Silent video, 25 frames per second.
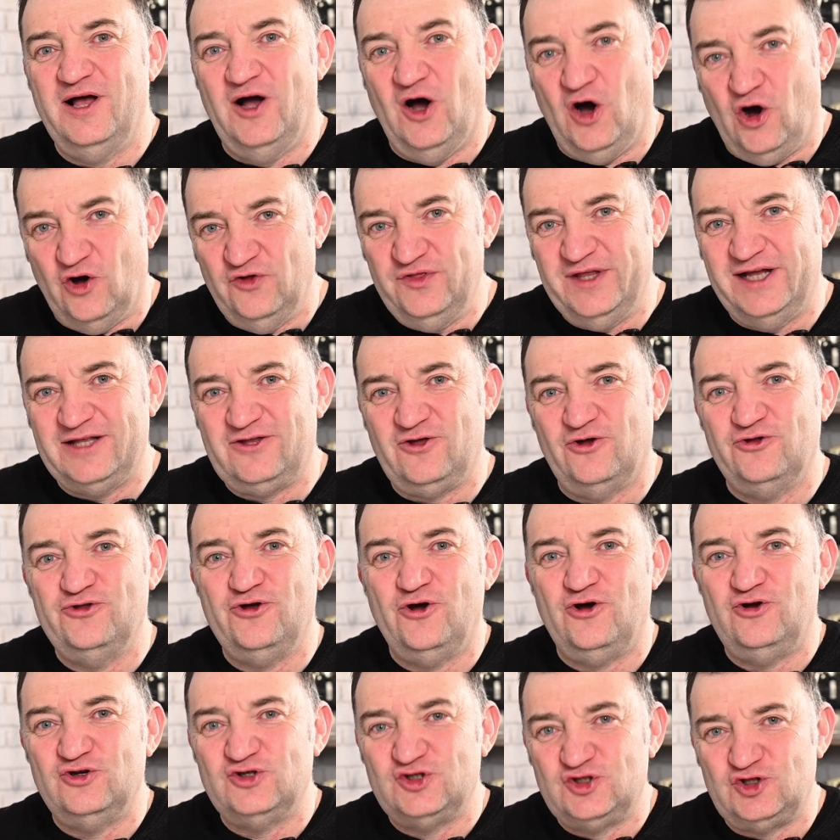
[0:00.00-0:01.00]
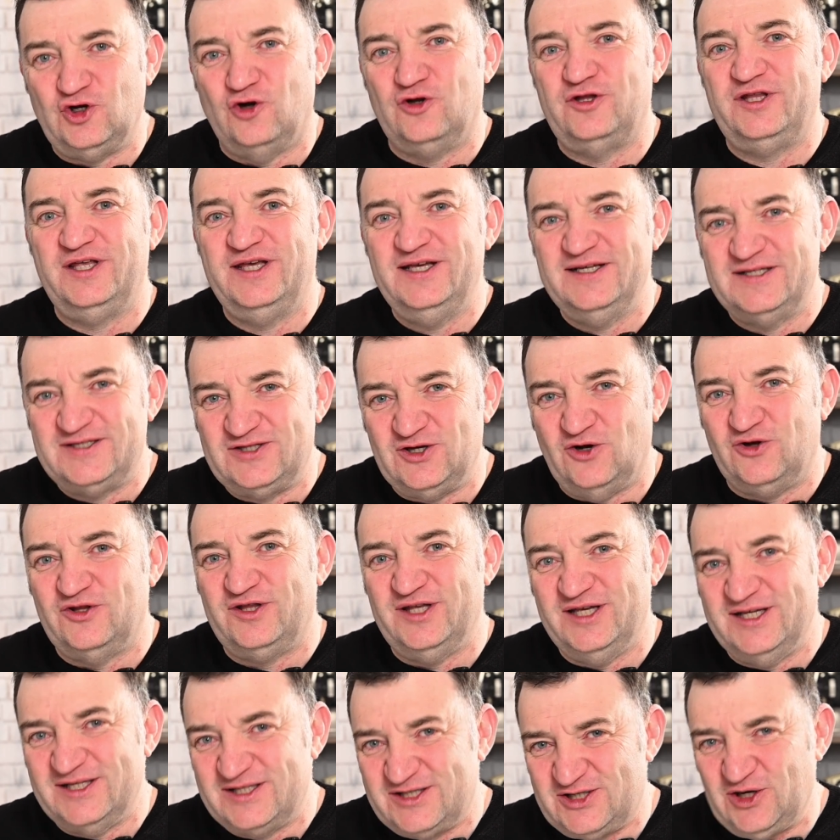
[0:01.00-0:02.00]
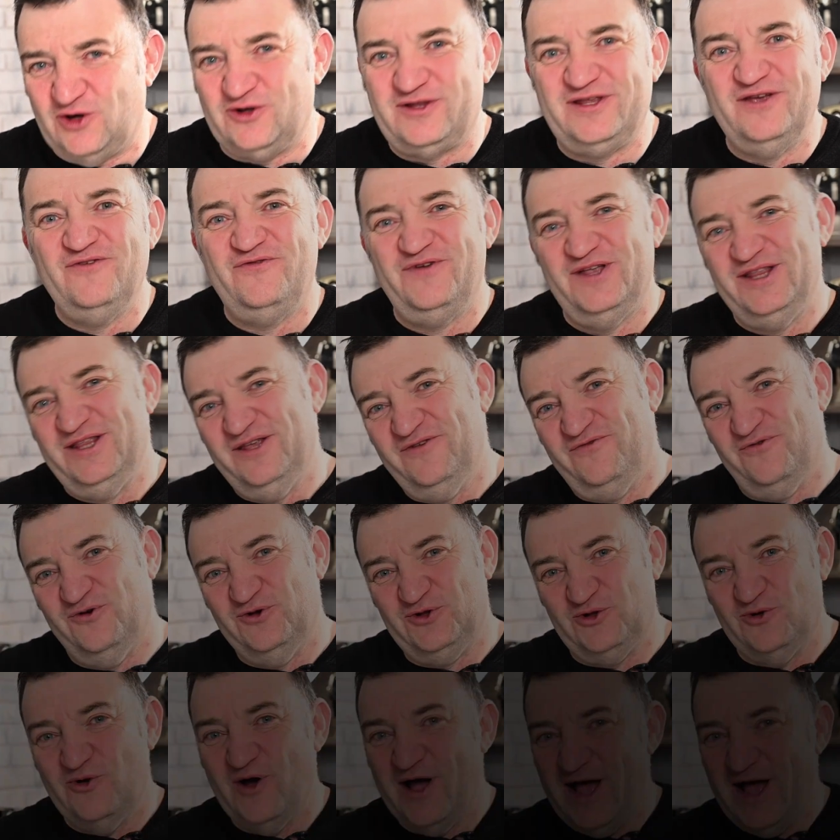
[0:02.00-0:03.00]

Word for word: En attendant, sortez, sortez, sortez, faites des photos.